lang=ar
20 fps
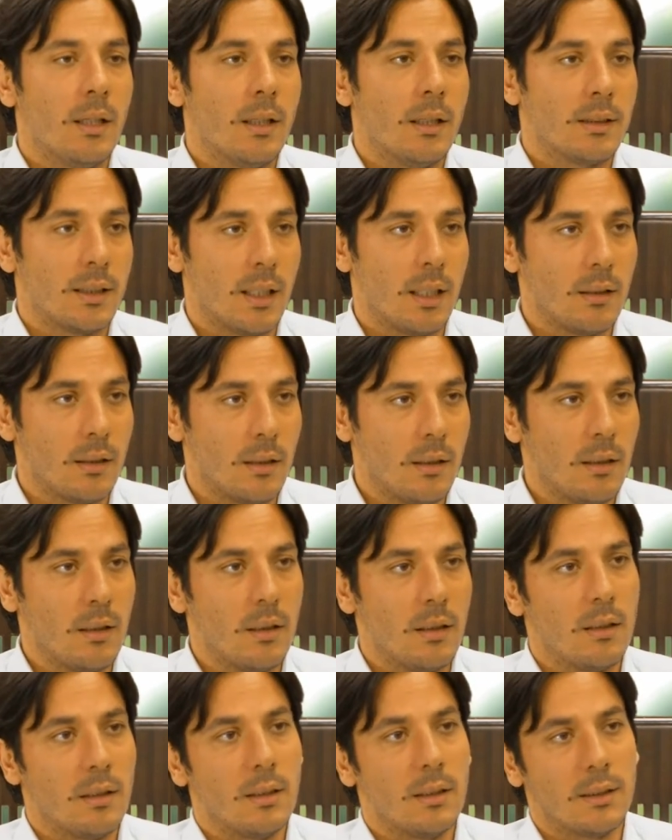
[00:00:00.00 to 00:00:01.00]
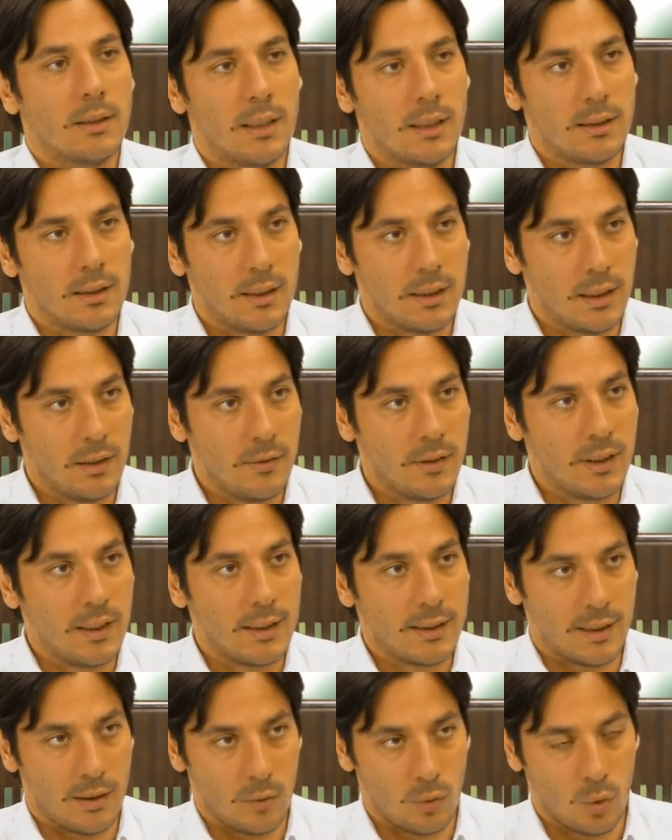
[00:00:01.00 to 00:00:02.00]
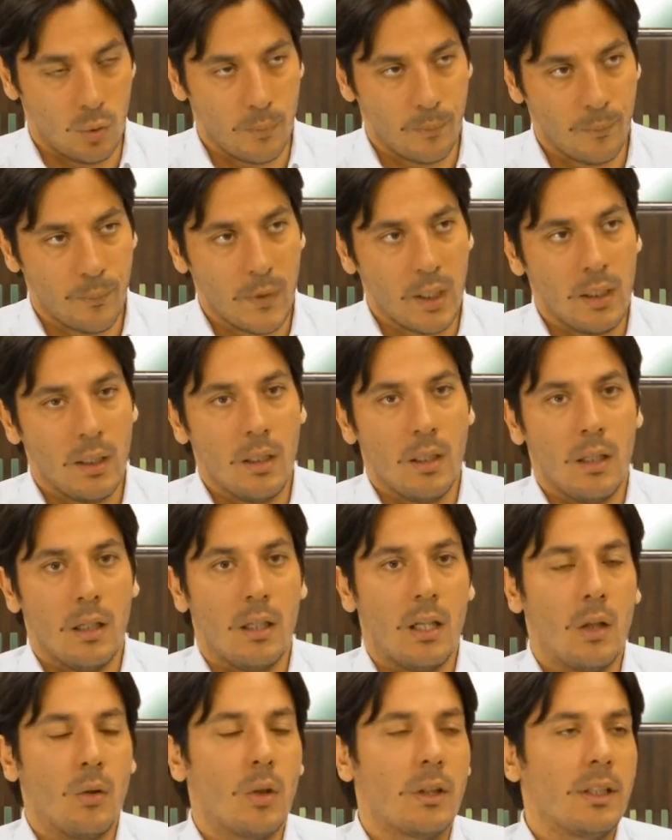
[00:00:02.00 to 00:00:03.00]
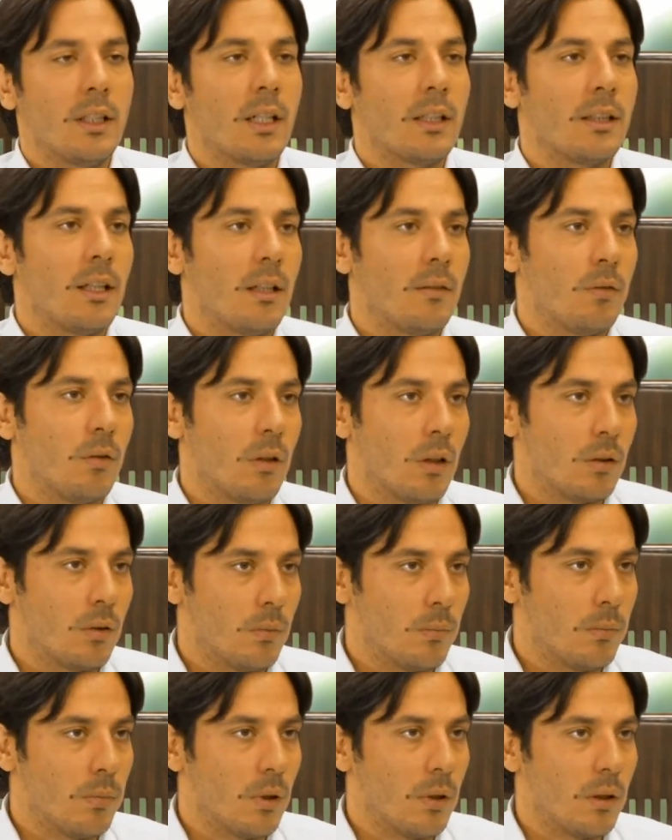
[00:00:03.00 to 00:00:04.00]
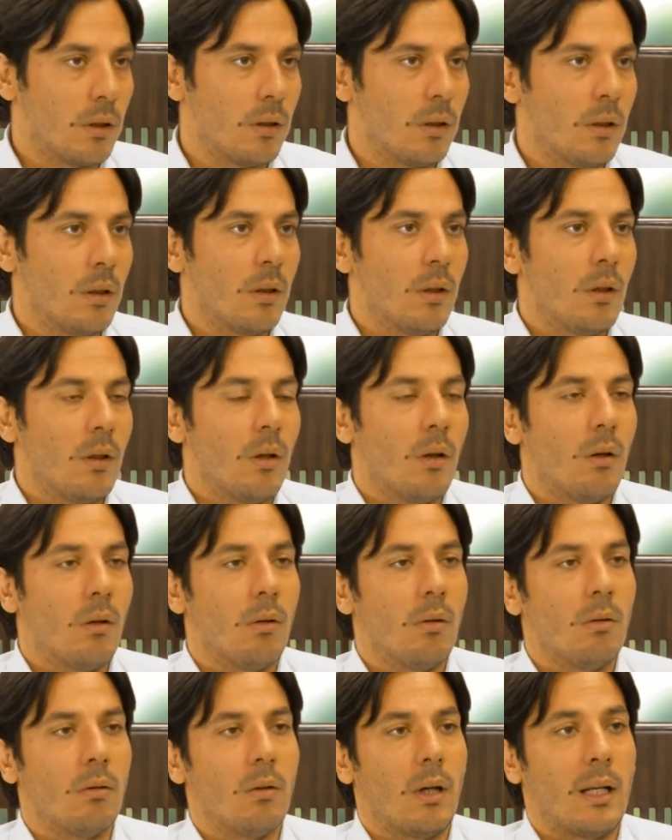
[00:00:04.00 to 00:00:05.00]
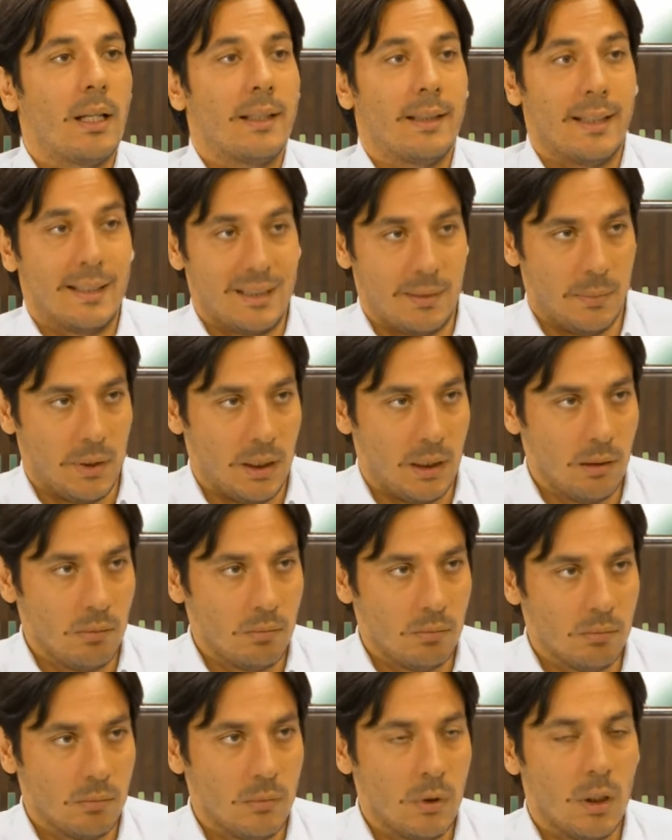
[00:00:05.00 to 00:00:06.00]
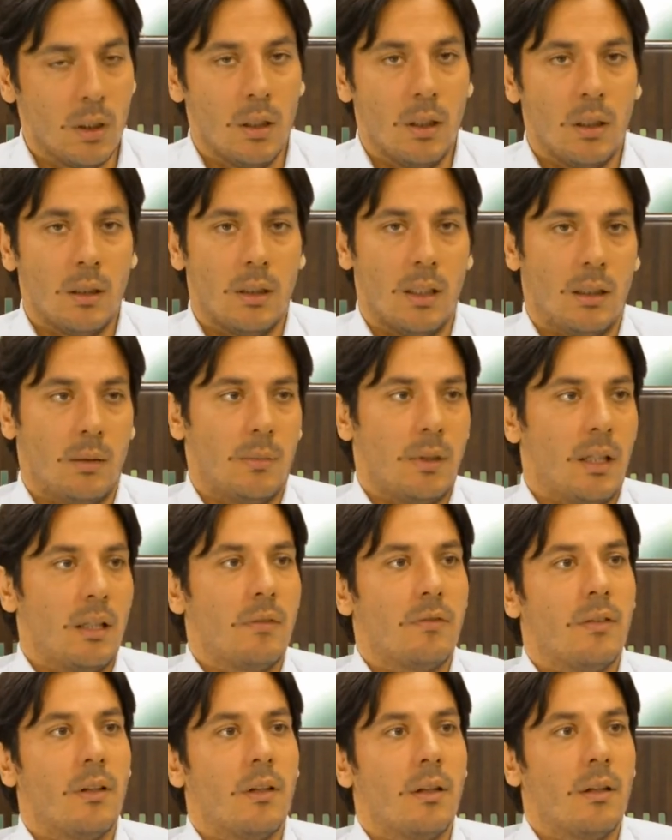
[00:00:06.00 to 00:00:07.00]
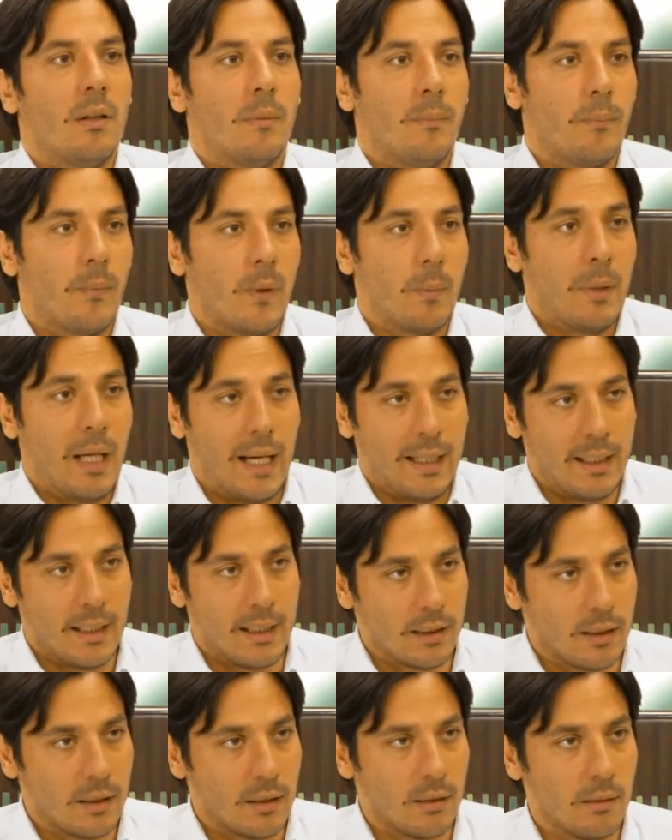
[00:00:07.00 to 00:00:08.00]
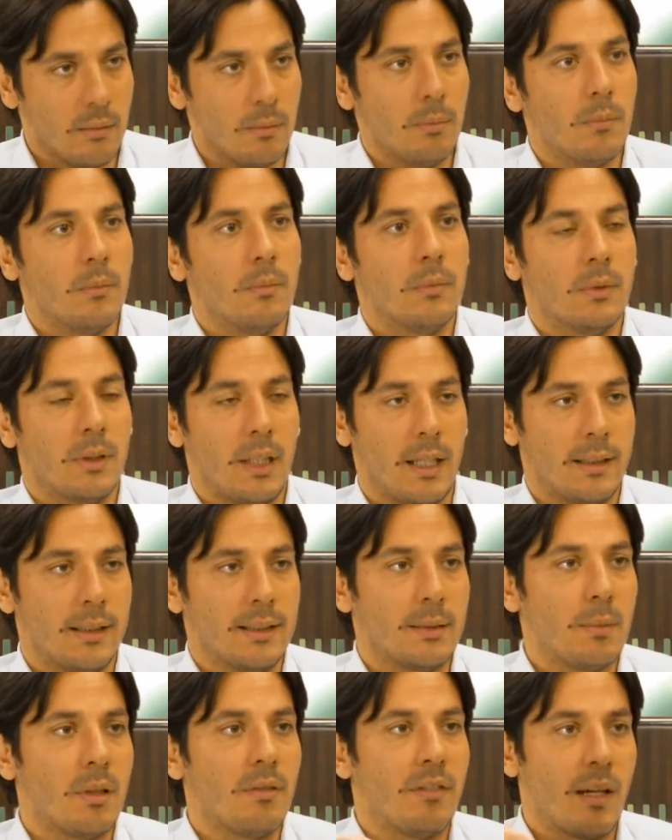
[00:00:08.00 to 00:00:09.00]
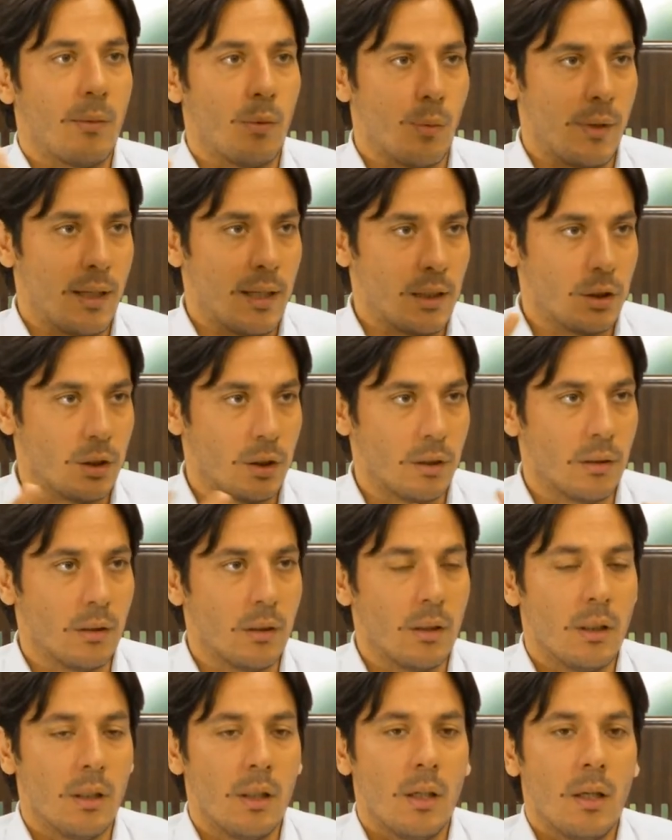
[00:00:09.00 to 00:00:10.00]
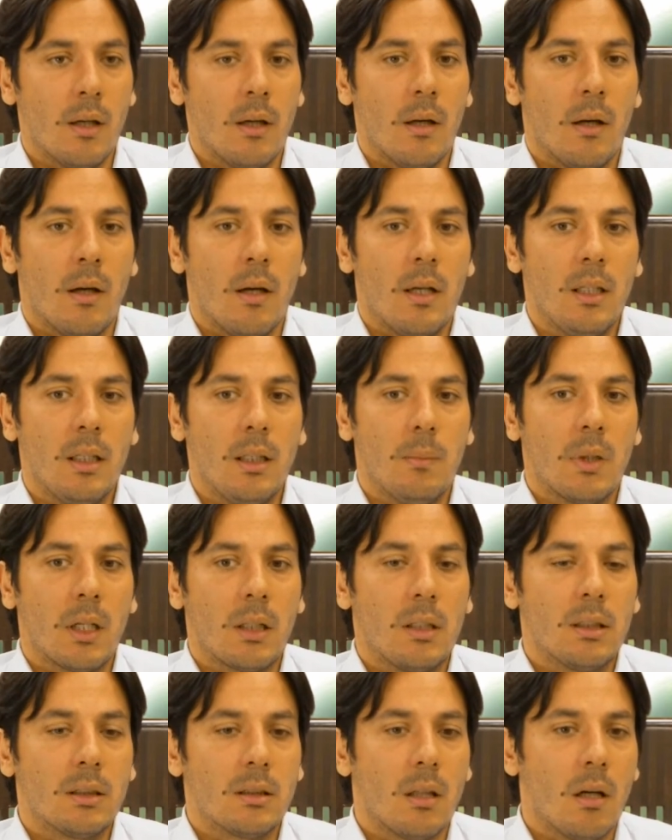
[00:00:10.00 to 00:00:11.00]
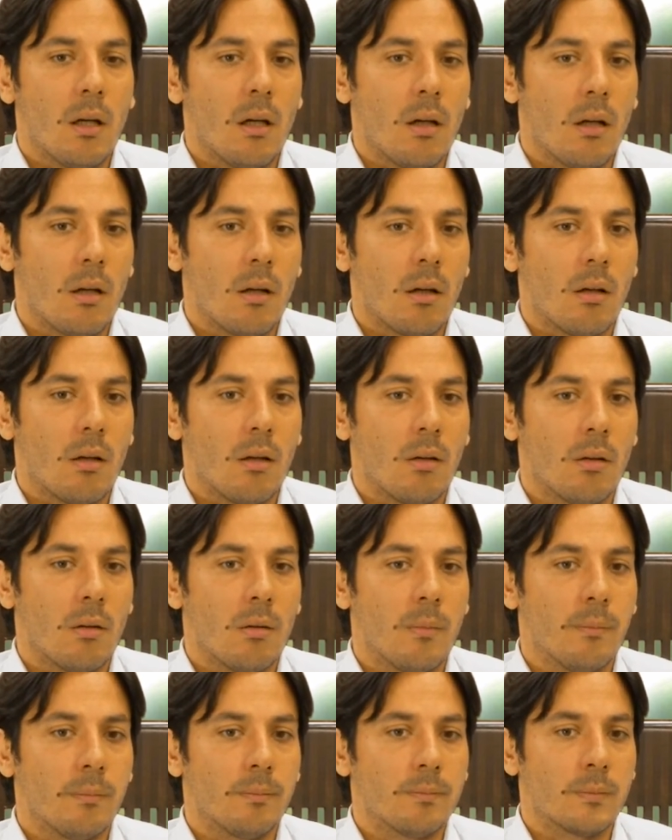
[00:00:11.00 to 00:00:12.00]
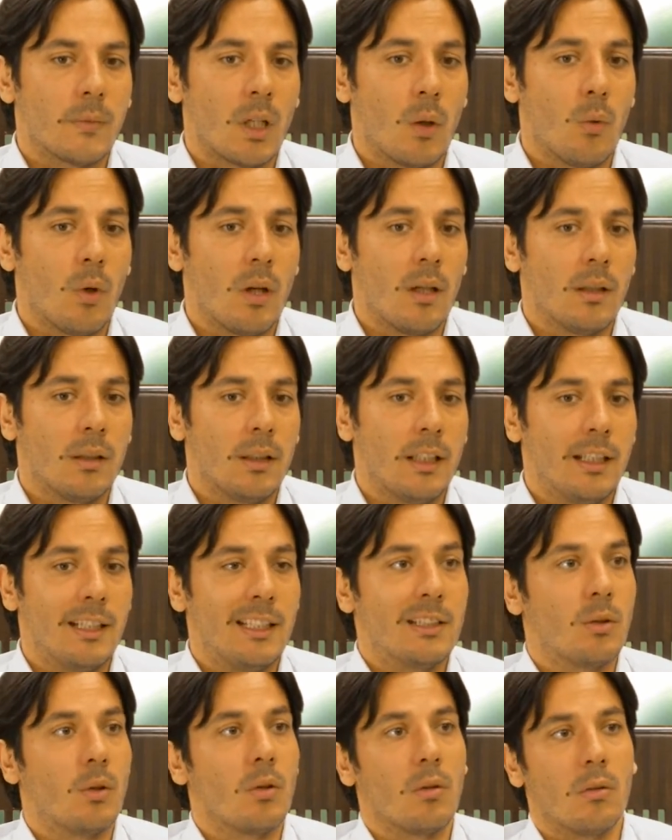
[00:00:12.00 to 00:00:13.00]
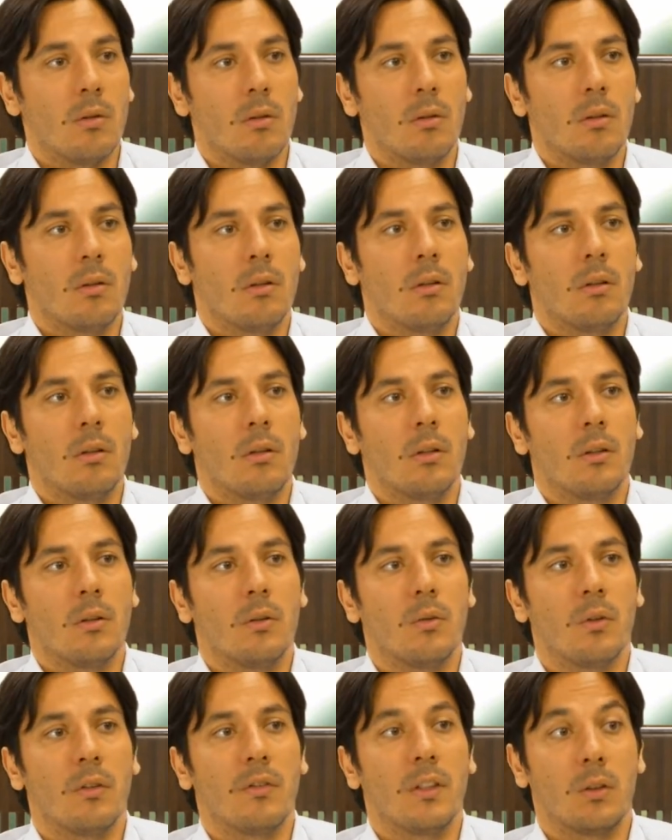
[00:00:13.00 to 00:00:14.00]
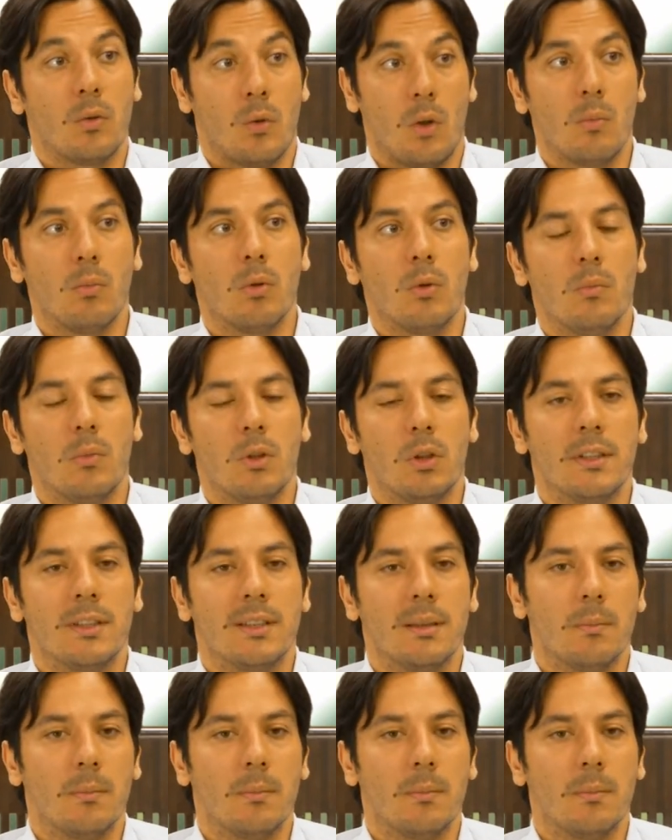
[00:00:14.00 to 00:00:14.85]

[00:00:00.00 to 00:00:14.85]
سنترال Sensitivity Syndrome لأنه كثير اختلفوا الأطباء آه، على التسمية نحن بنعرفها بحياتنا تحت اسم الفايبوميالجيا هي باختصار اولا هي ديزوردر نعم. دونك في تخربط بالجسم